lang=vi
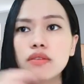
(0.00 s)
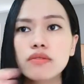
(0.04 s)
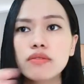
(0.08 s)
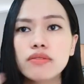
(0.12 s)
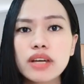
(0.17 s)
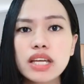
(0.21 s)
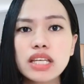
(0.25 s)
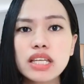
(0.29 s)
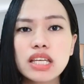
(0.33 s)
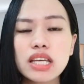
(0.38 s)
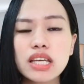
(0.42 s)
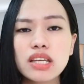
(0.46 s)

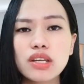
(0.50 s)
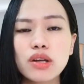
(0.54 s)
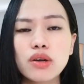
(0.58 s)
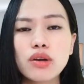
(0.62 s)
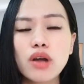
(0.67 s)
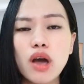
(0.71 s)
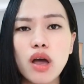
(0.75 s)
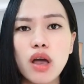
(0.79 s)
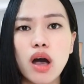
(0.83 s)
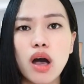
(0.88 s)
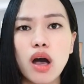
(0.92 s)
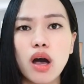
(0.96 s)
Vậy thì nó
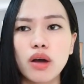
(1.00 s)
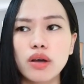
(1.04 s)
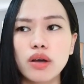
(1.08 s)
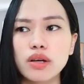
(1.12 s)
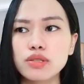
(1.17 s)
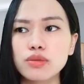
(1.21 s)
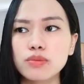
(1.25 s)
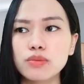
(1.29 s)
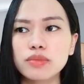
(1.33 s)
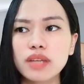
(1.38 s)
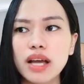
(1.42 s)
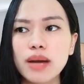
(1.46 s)
đòi hỏi ở
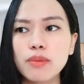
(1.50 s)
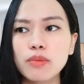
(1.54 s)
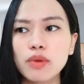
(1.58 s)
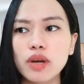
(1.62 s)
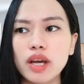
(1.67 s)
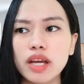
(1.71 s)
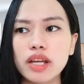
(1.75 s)
chúng ta một